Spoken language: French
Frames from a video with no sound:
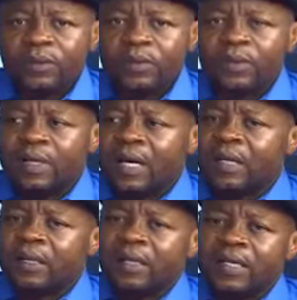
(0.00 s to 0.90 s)

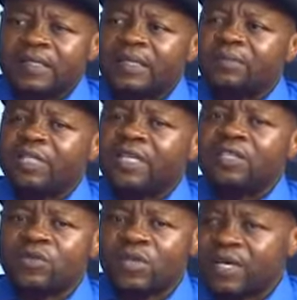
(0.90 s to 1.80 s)
l'Assemblée
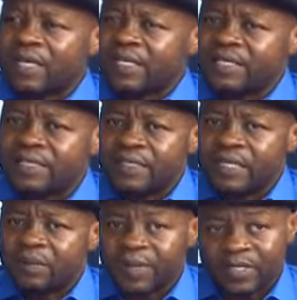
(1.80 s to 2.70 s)
nationale a
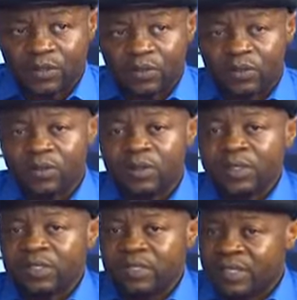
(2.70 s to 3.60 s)
décidé, parce que
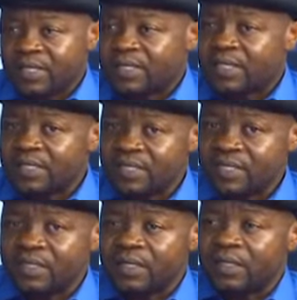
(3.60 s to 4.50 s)
cet
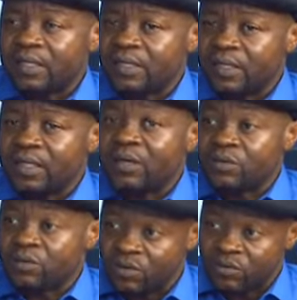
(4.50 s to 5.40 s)
exercice est,
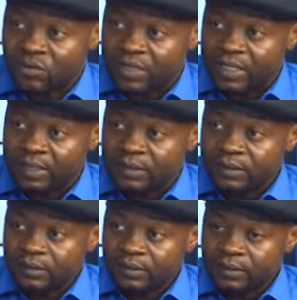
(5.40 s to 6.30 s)
constitutionnel,
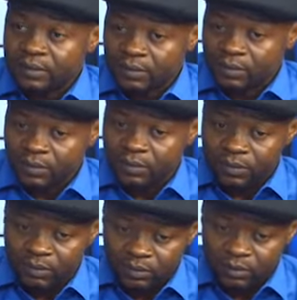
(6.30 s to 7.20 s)

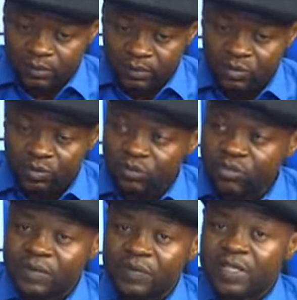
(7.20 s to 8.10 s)
le discours du
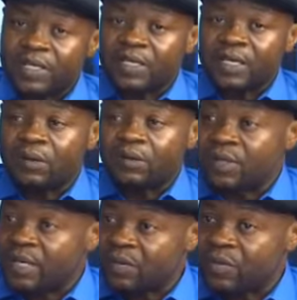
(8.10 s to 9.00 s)
chef de l'État, on
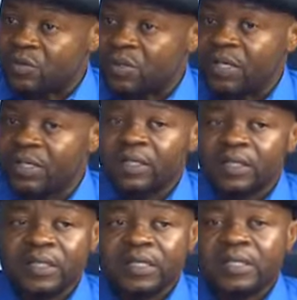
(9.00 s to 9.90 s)
en a besoin
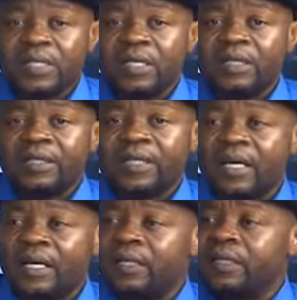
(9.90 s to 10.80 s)
c'est le
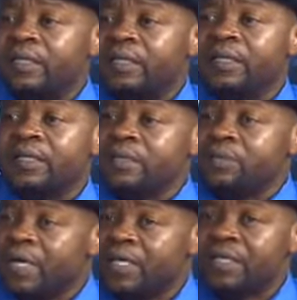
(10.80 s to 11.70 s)
temps et les
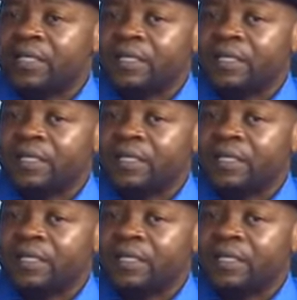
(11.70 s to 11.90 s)
climats qui,